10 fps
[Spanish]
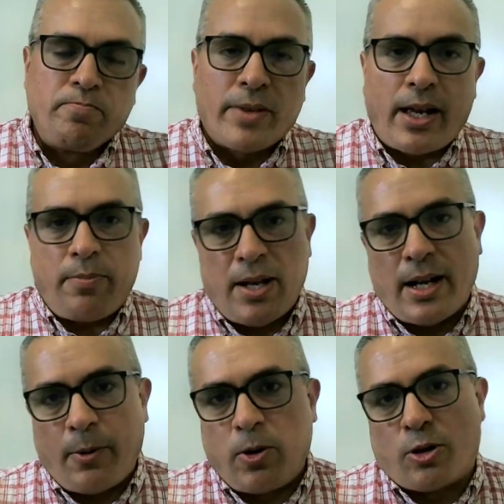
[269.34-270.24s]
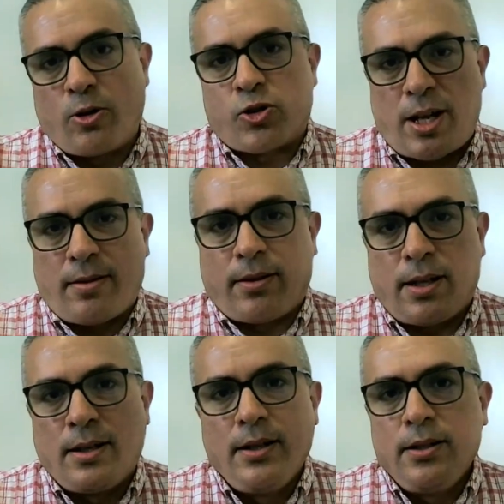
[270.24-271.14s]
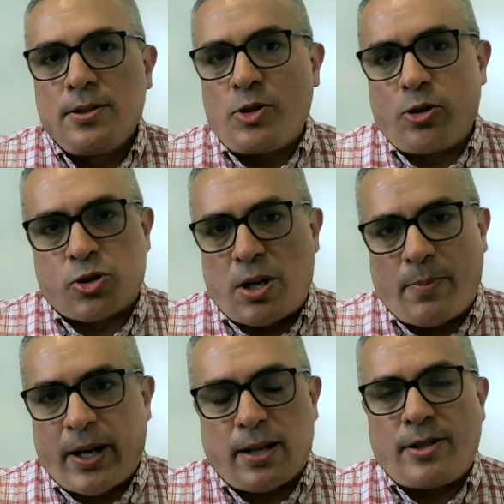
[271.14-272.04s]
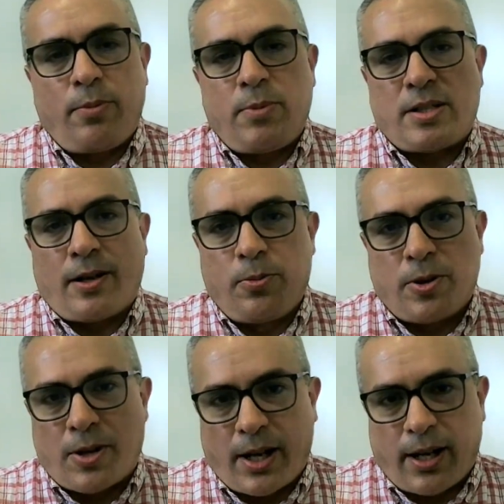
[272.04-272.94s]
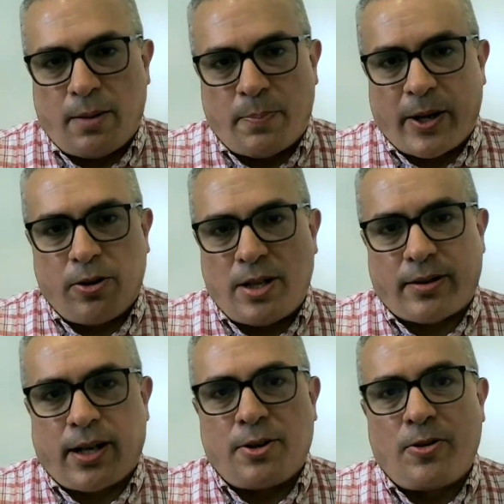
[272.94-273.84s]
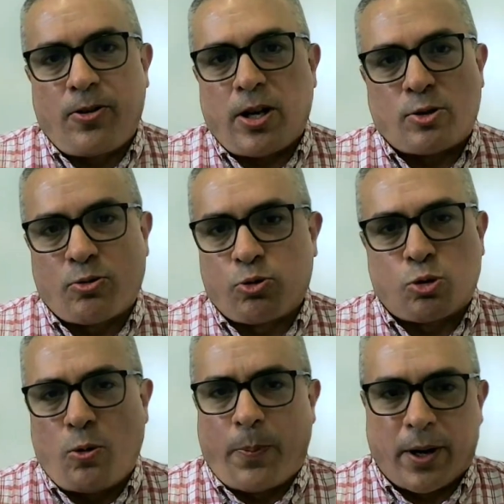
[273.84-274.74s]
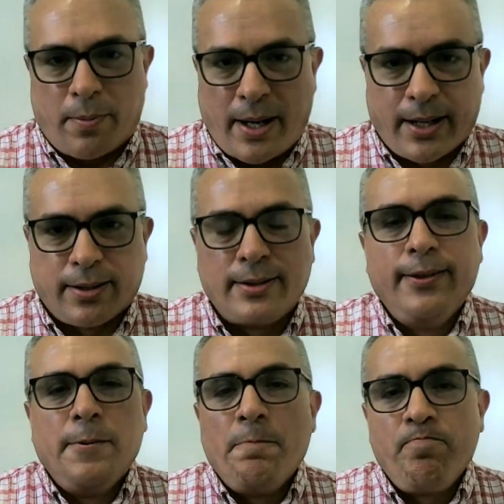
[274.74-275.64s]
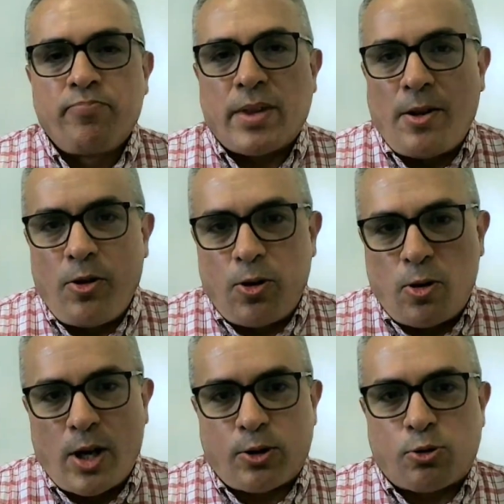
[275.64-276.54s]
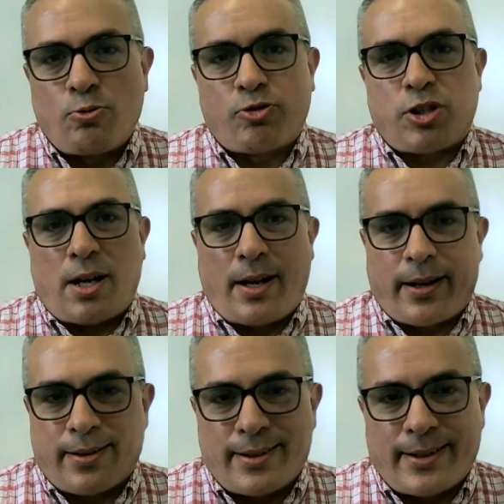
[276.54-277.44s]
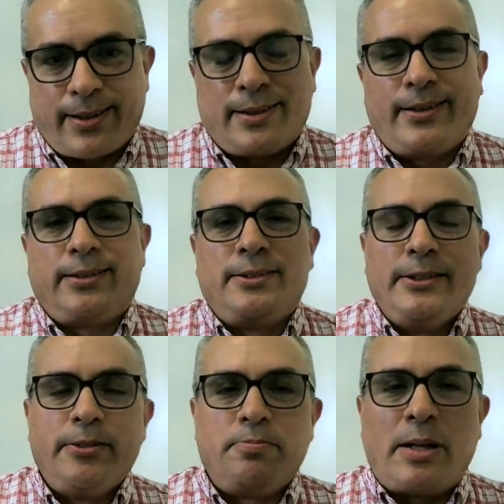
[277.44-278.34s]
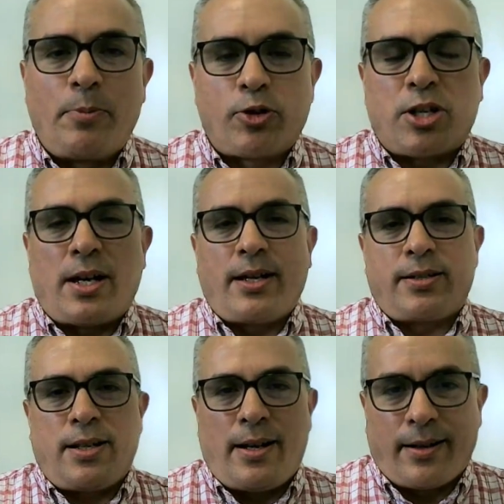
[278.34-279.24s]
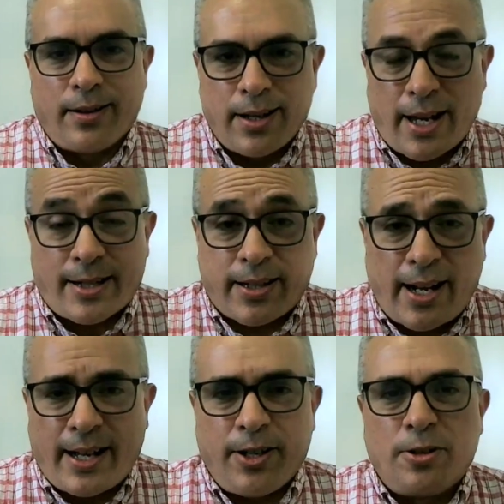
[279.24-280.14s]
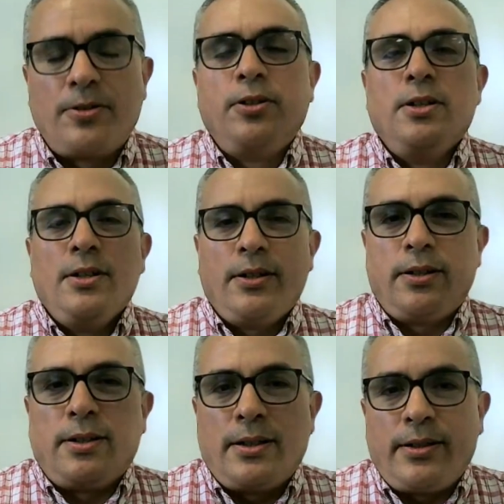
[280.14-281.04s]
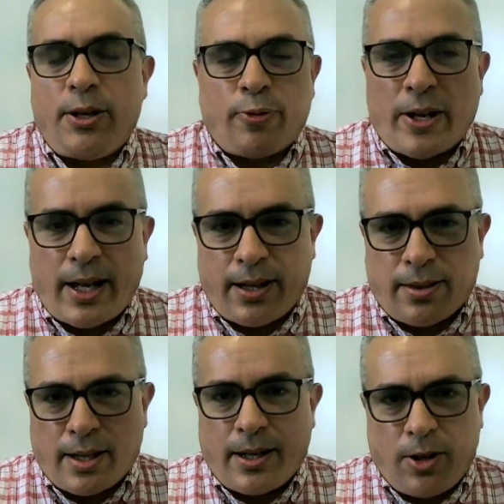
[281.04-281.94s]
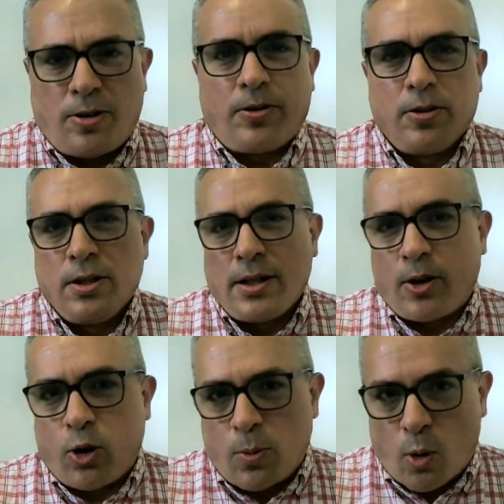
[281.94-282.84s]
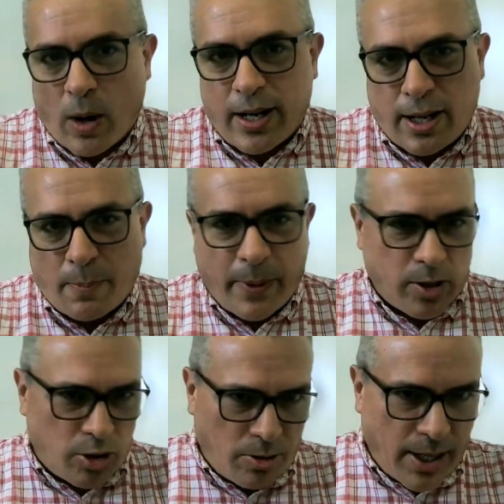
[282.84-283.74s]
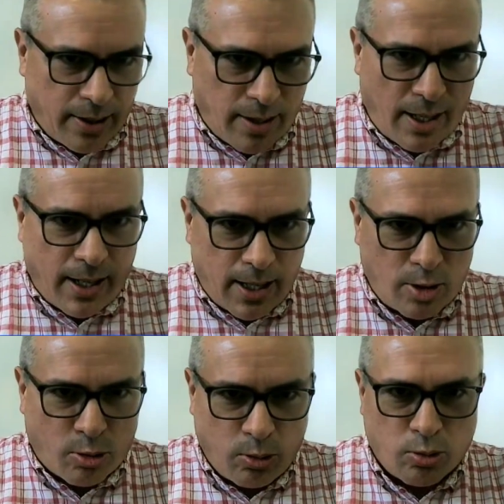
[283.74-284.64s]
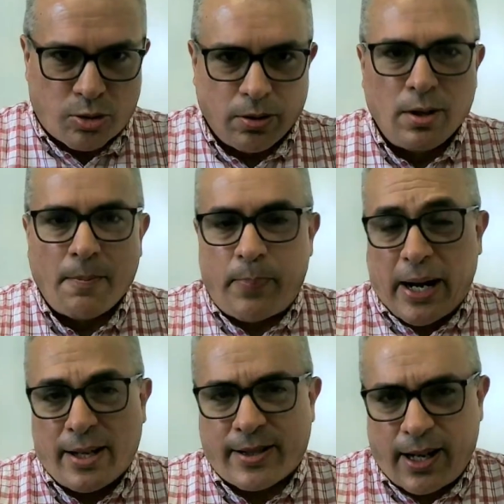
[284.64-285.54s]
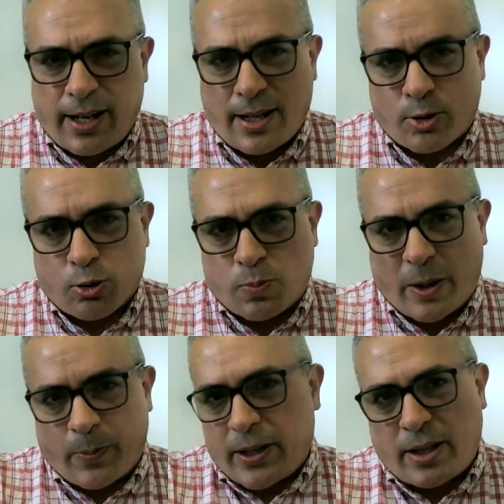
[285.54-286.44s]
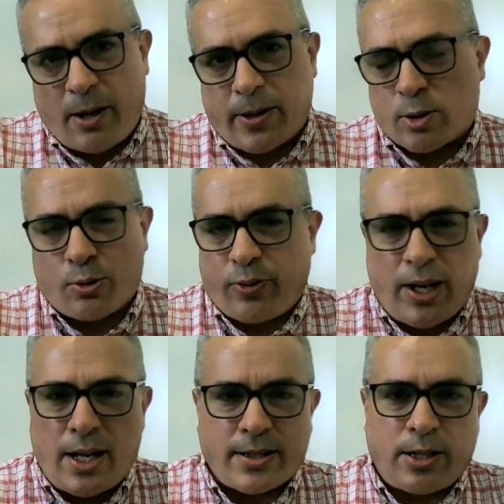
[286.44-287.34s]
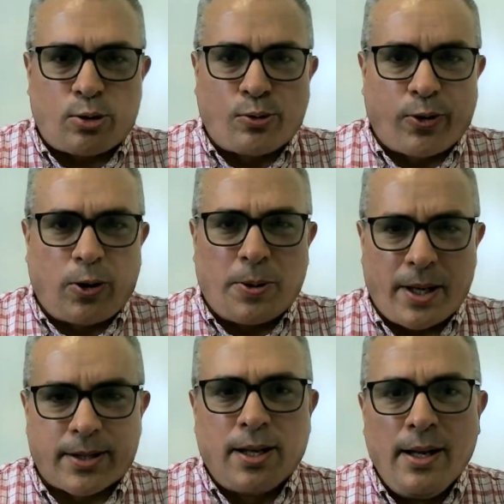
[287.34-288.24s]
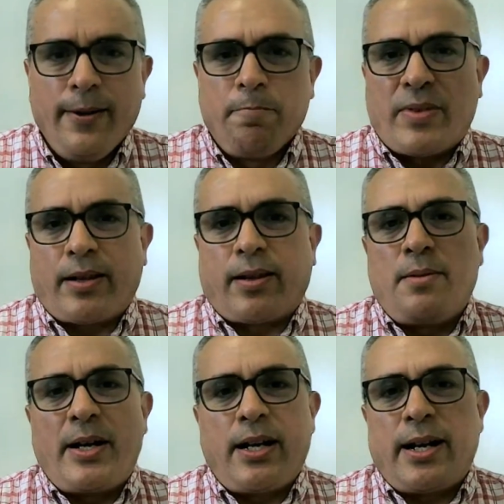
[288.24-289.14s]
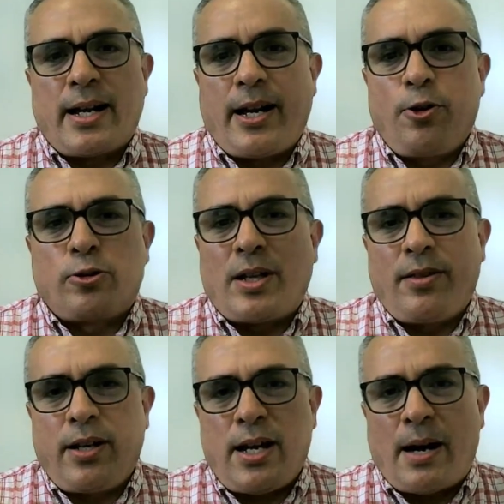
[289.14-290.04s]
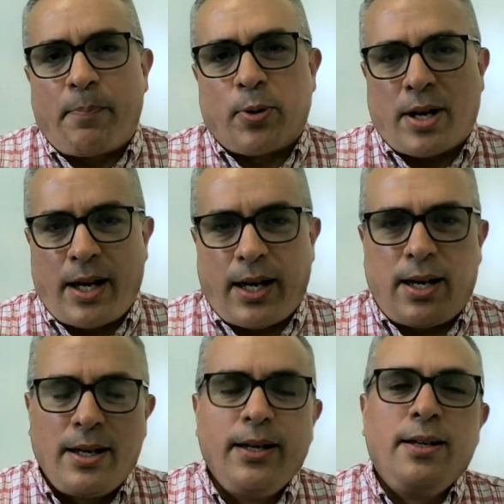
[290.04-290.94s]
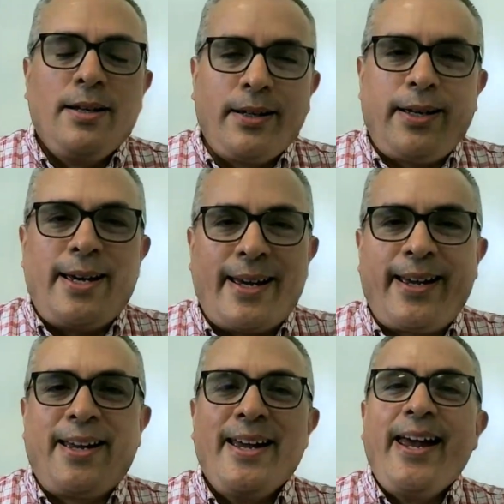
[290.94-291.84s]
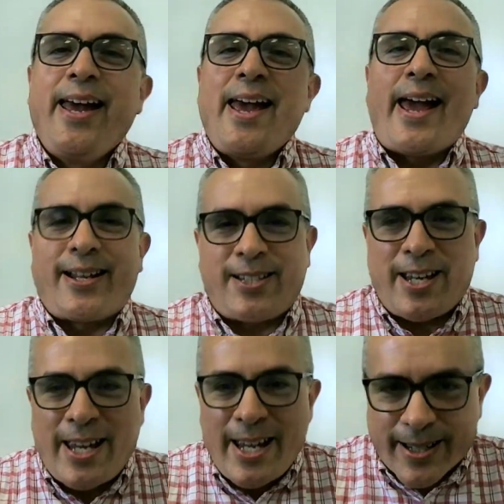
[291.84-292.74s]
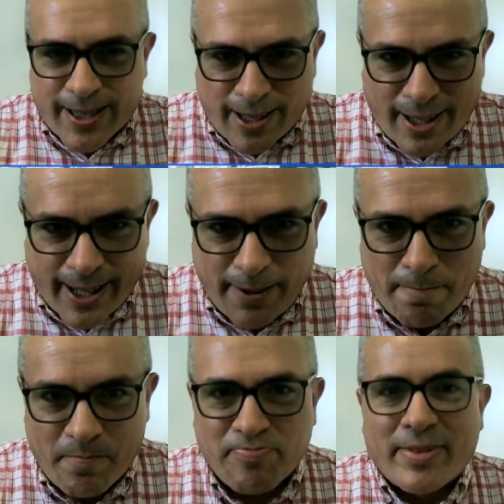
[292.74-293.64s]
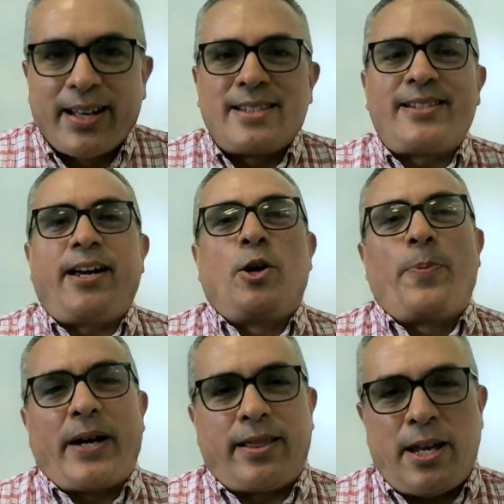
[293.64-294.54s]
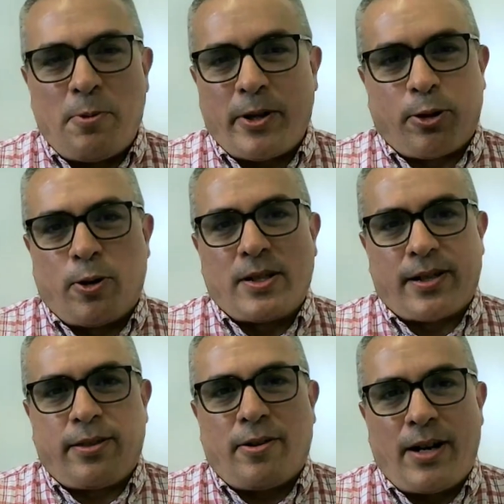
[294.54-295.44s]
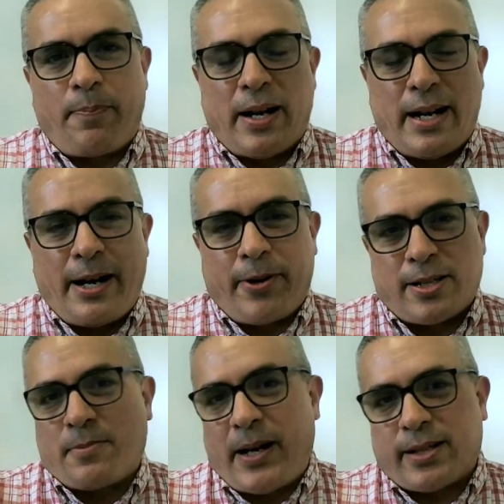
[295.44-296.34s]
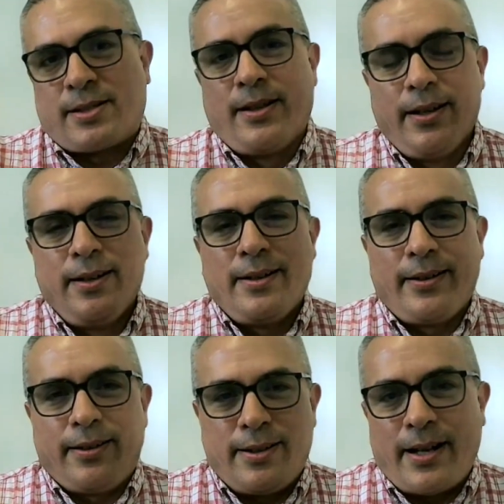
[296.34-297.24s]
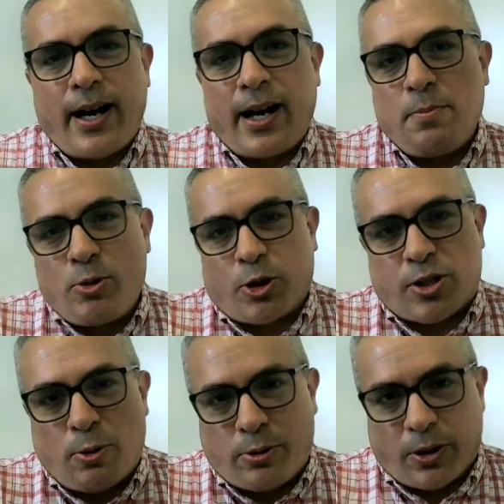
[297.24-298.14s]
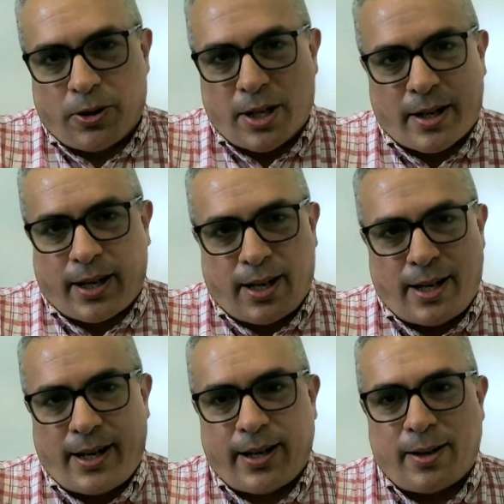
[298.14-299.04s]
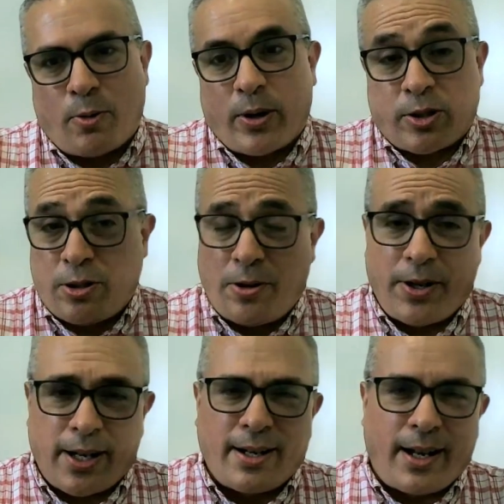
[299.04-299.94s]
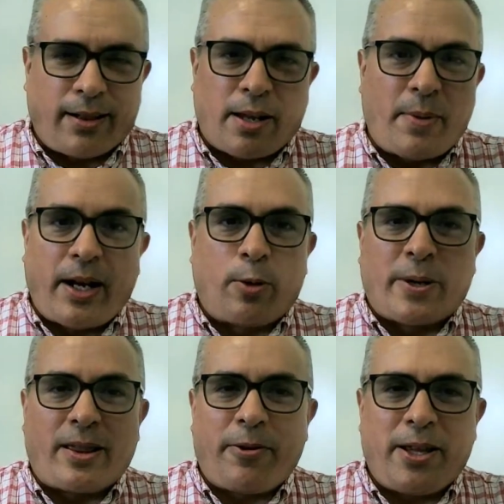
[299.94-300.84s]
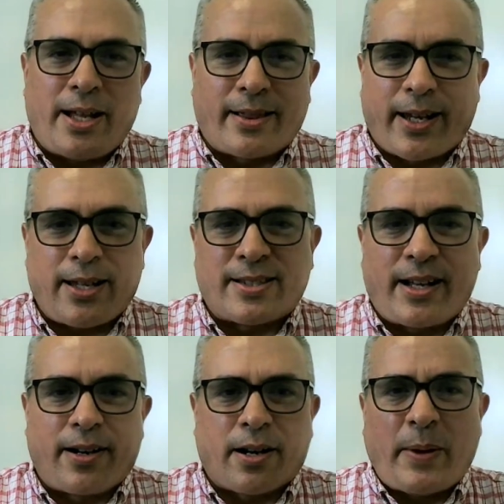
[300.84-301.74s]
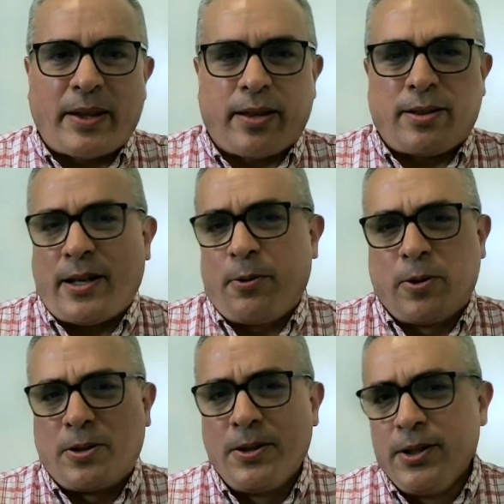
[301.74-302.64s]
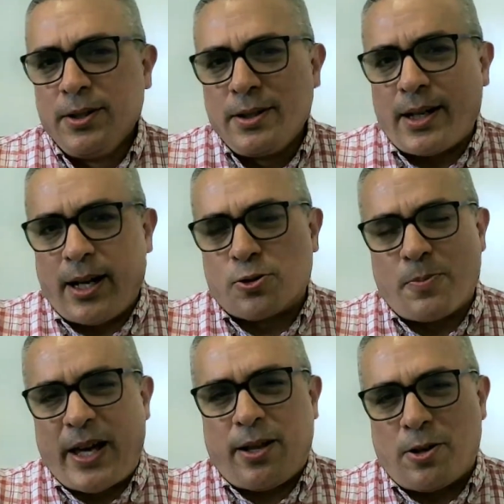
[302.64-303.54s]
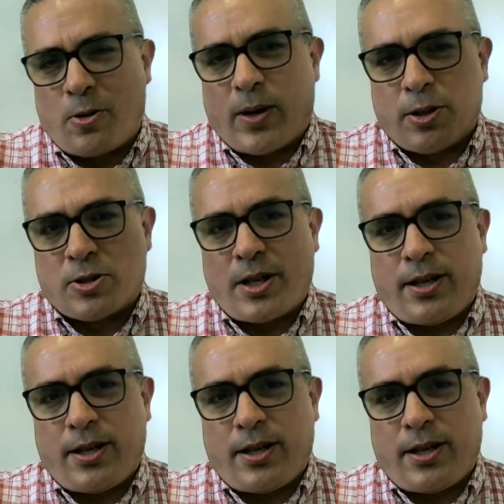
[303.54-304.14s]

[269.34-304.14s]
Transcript: en mi labor docente. Yo siempre les digo a mis alumnos que el periodista no es un Superman, no es un ser, eh, vamos a mm. decir, extraño, eh, diferente. No, como cualquier persona tiene sus pareceres, sus perspectivas, sus filias y sus fobias. De tal manera que no tendría por qué eh, exigírsele ser objetivo en todo el sentido de la palabra. Es más, eh, hay muchos autores que cuestionan el tema de la objetividad, que es tan repetitivo en los medios, cuando se